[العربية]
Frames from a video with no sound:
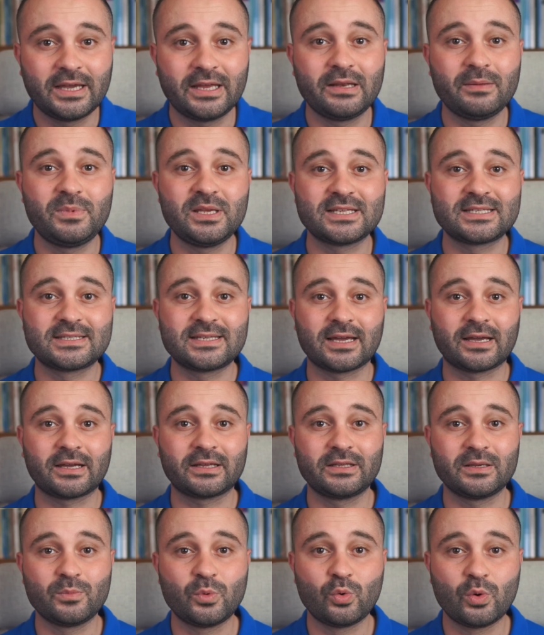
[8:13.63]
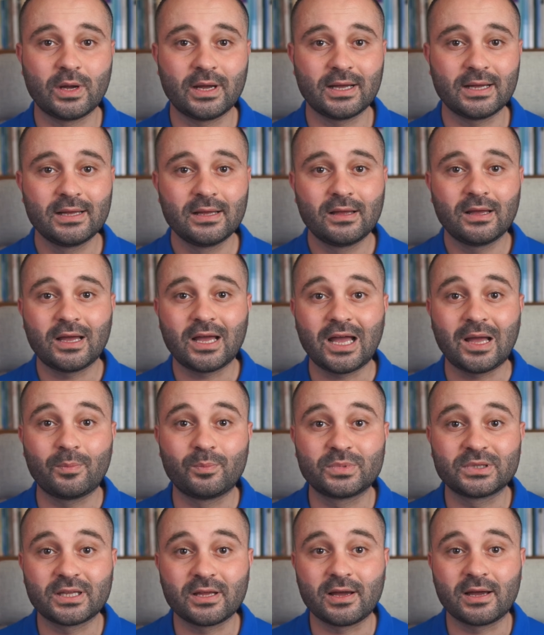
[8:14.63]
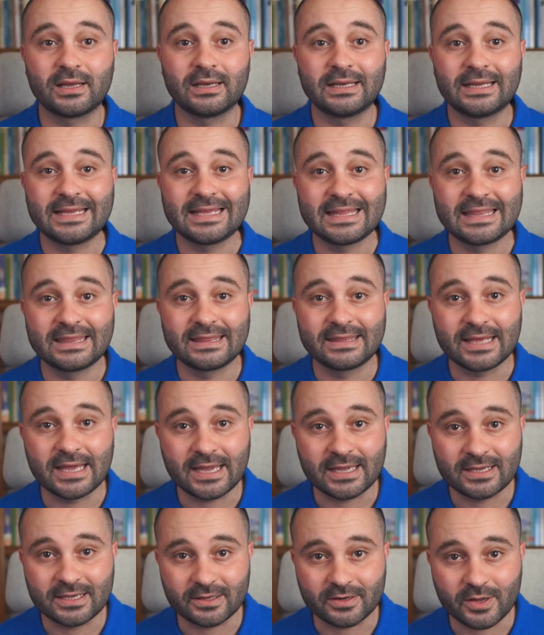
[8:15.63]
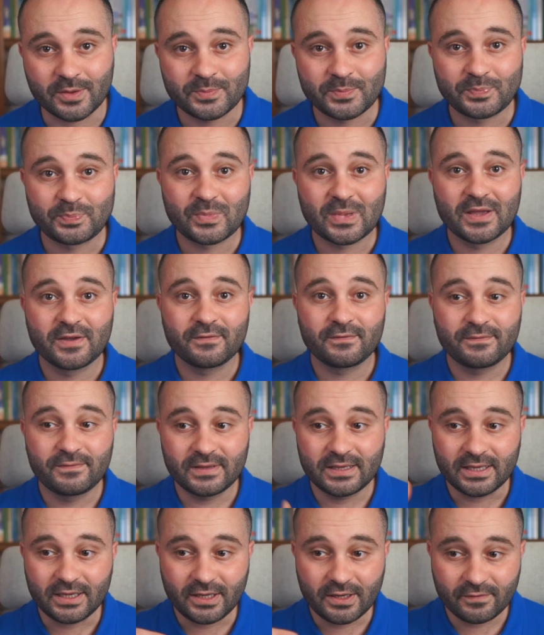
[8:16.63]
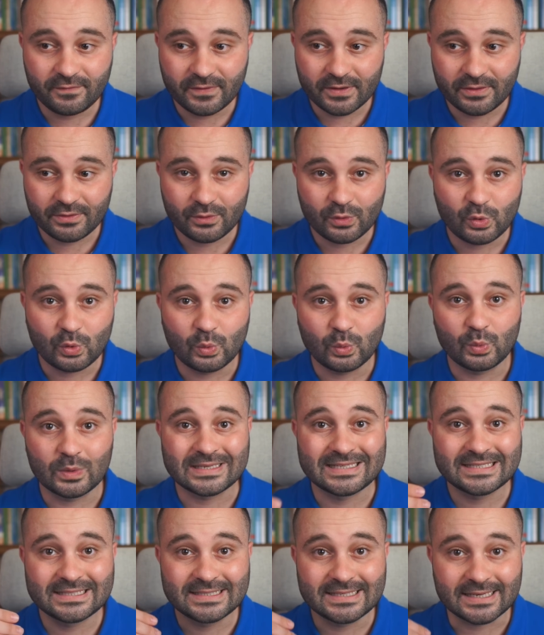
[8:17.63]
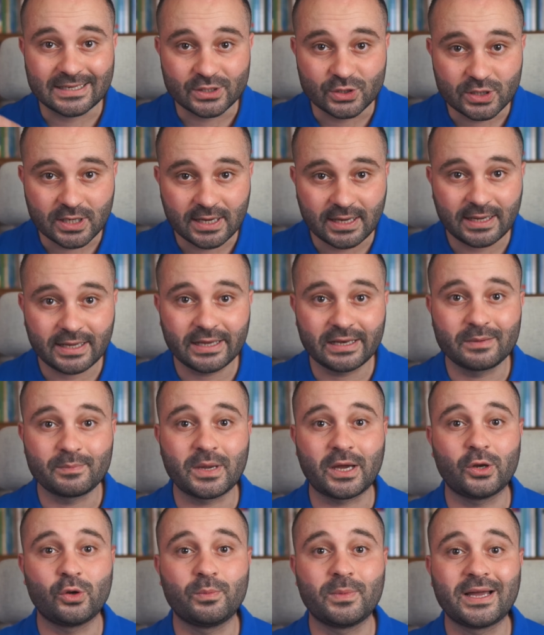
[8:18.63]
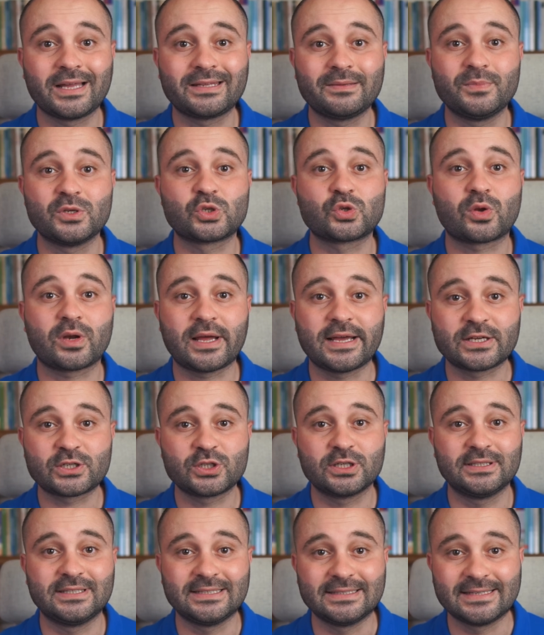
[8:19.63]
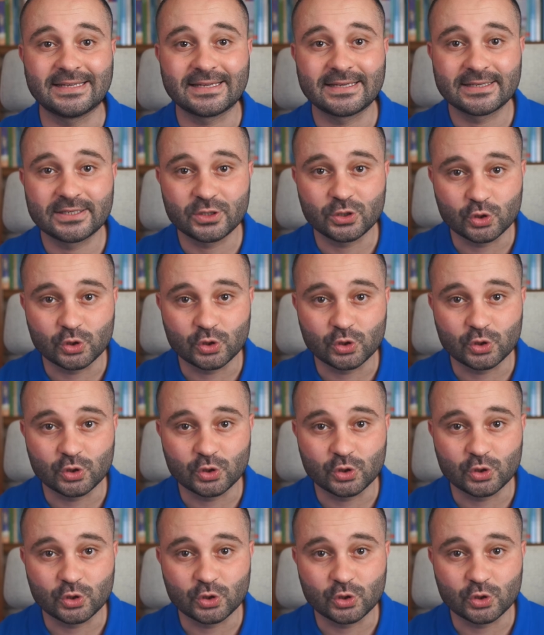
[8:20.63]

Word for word: اللي بيستخدموها ابطال الذاكره في حفظ واسترجاع المعلومات بسرعه شديده